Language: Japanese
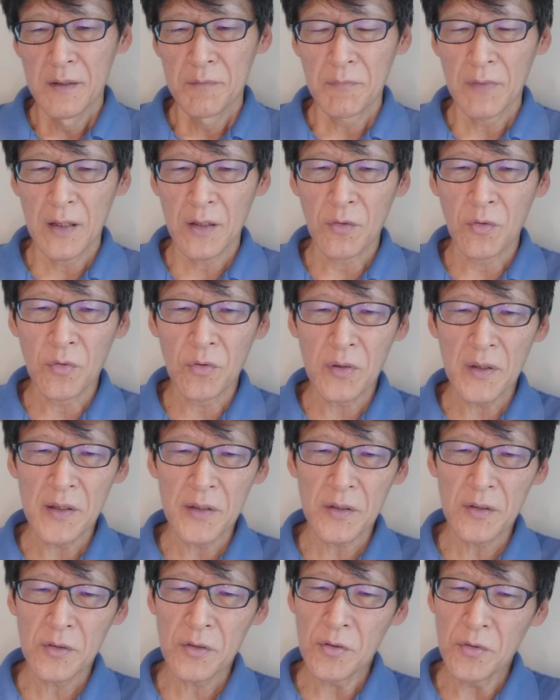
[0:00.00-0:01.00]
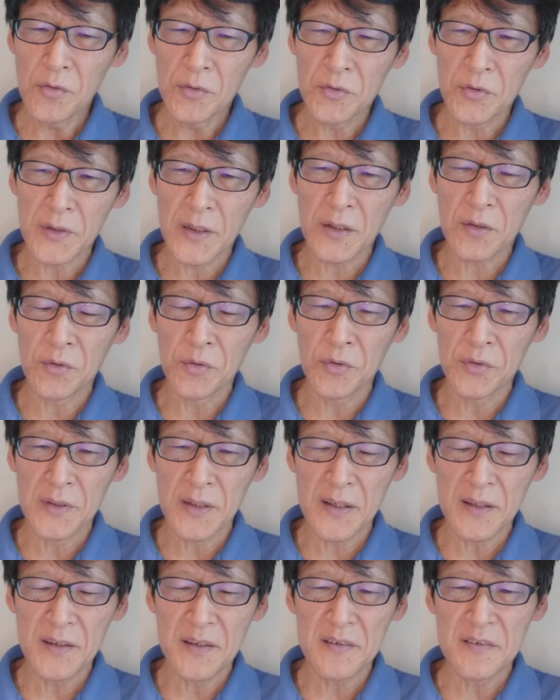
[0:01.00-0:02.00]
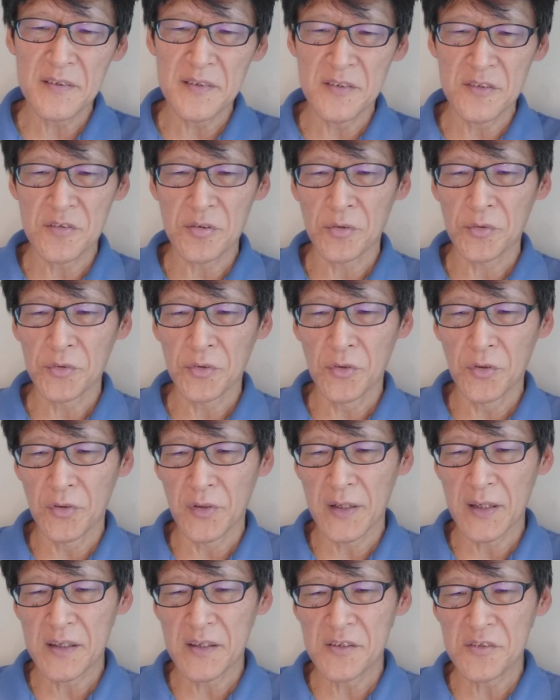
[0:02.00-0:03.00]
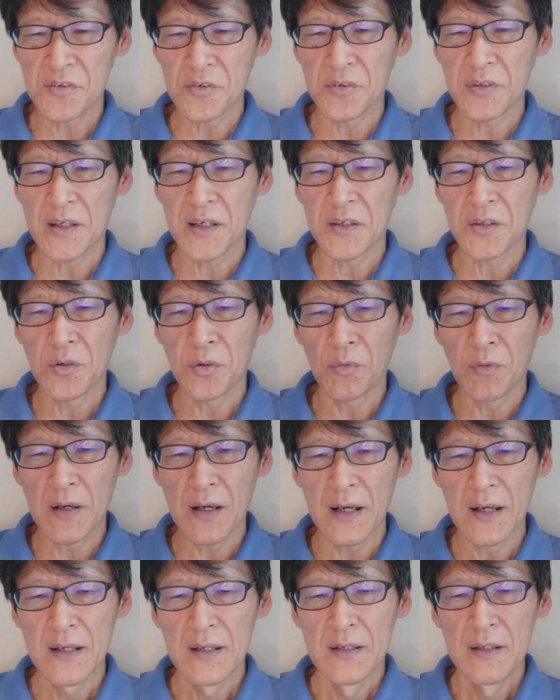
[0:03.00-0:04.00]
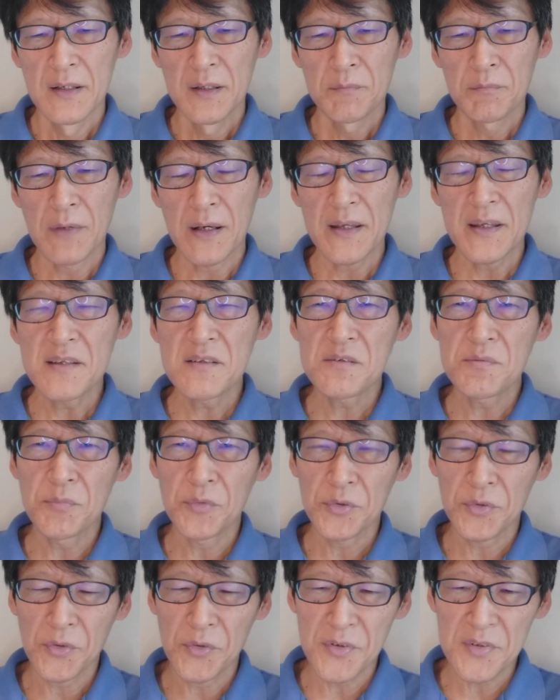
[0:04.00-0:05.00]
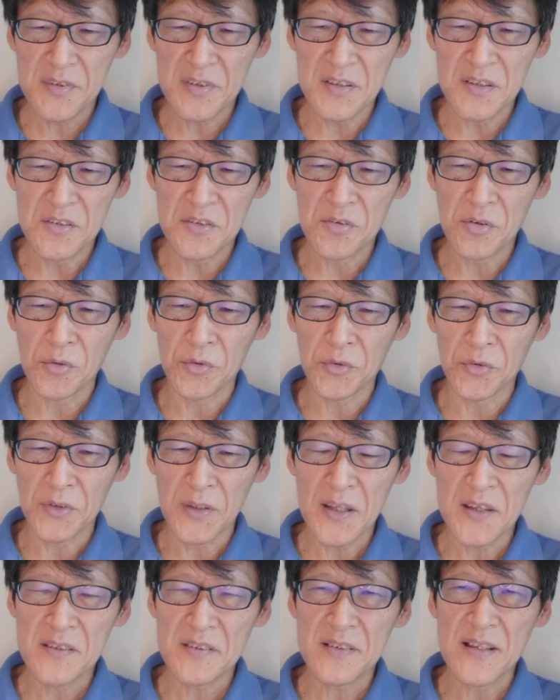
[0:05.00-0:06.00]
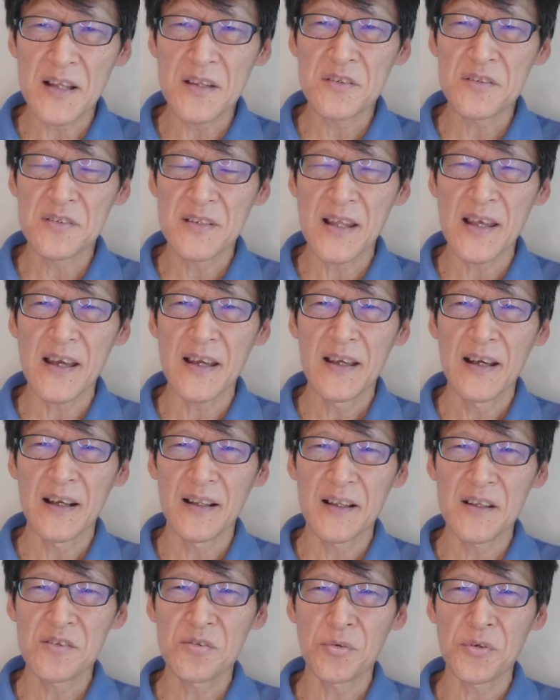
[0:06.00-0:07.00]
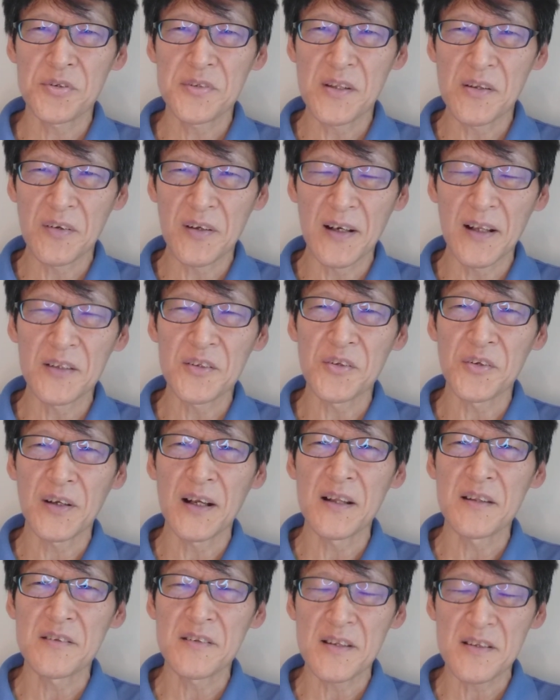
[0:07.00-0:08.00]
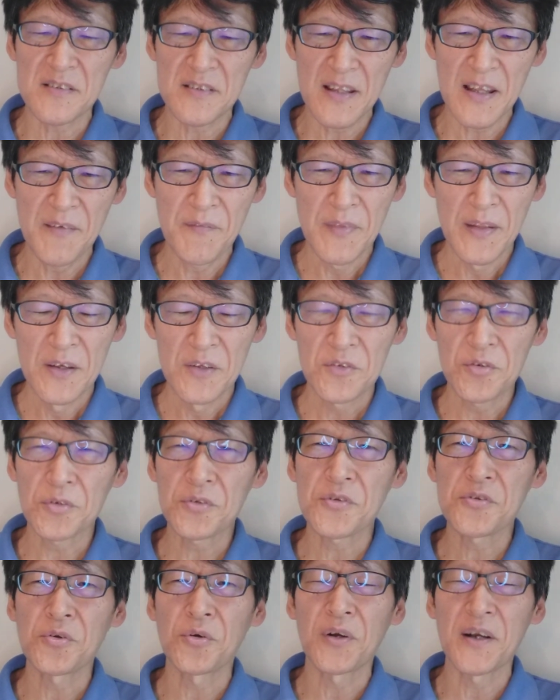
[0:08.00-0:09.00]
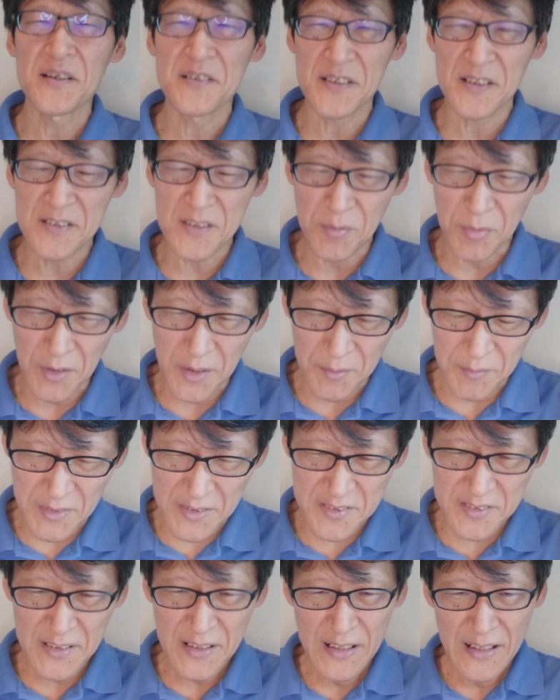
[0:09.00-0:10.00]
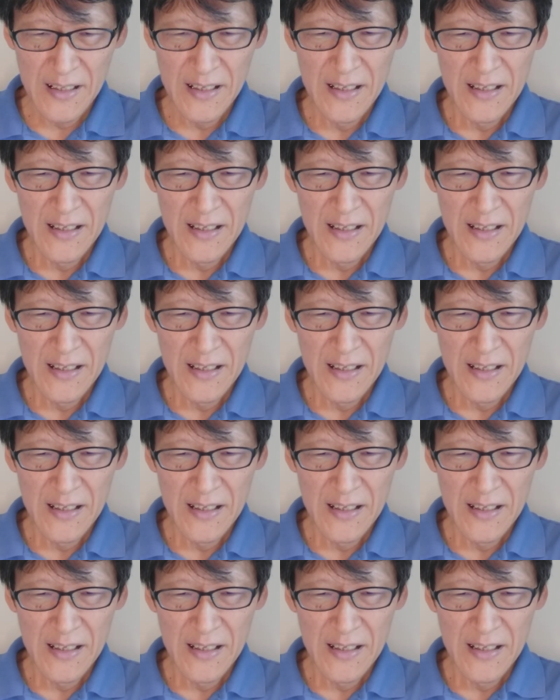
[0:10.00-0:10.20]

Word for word: まあ、これは今日のね、このデイリー新潮の記事の内容は、まあ、いつもの新潮のね、スタンスで話をしてるかなという感じですね。ちょっと紹介させてもらいます。